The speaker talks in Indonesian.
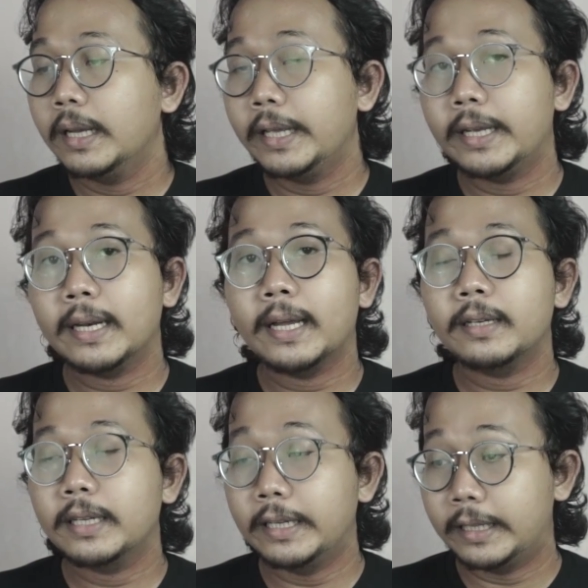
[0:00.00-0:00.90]

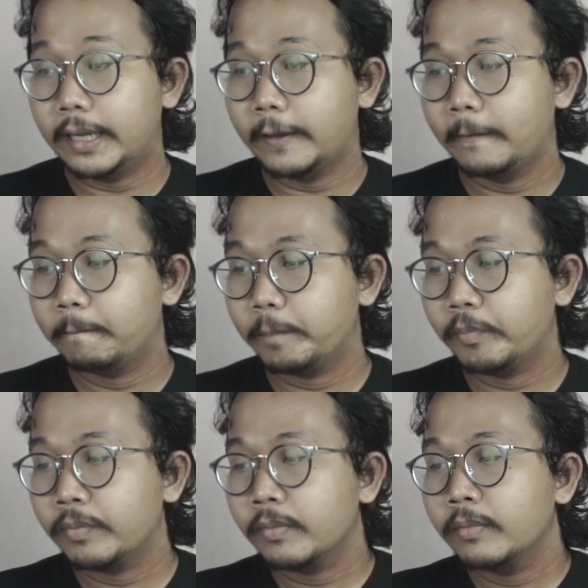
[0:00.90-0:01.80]
iklan kita.
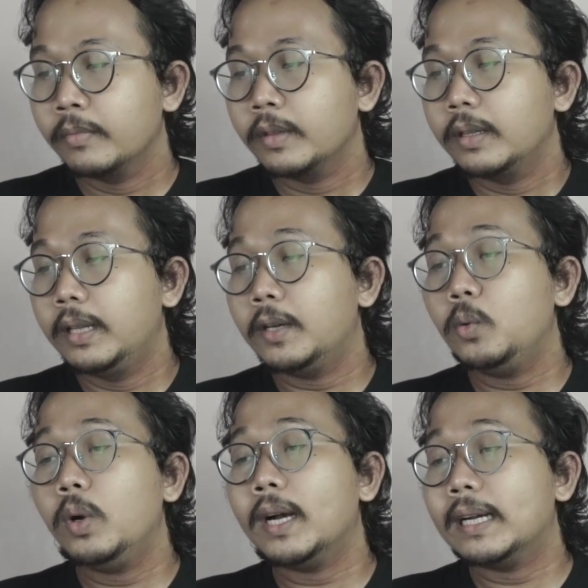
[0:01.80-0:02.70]

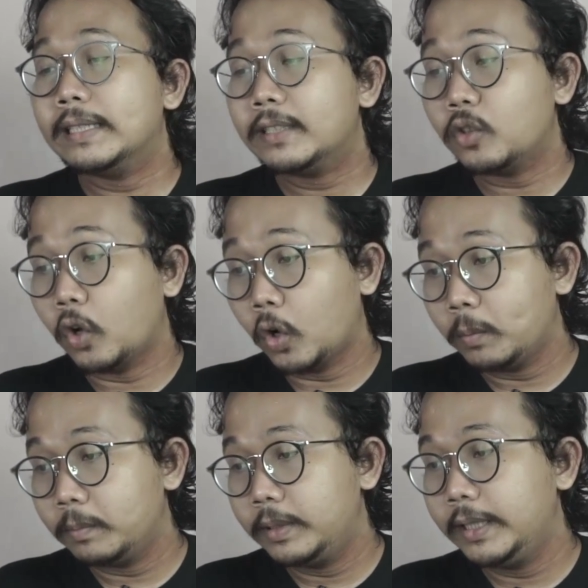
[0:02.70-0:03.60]
Dan gue akan
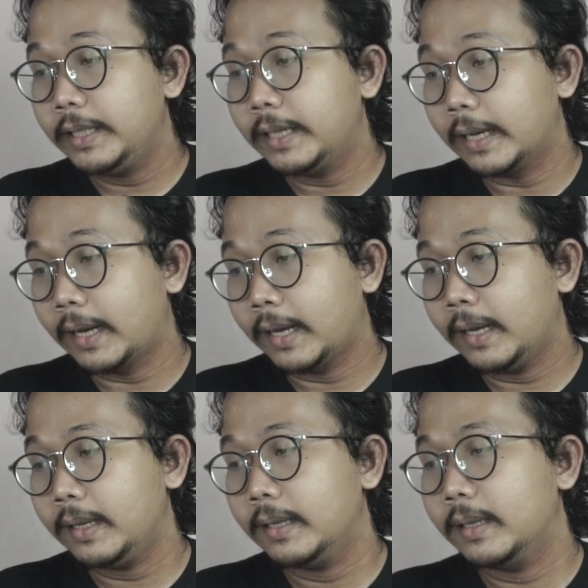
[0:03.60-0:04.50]
stop jika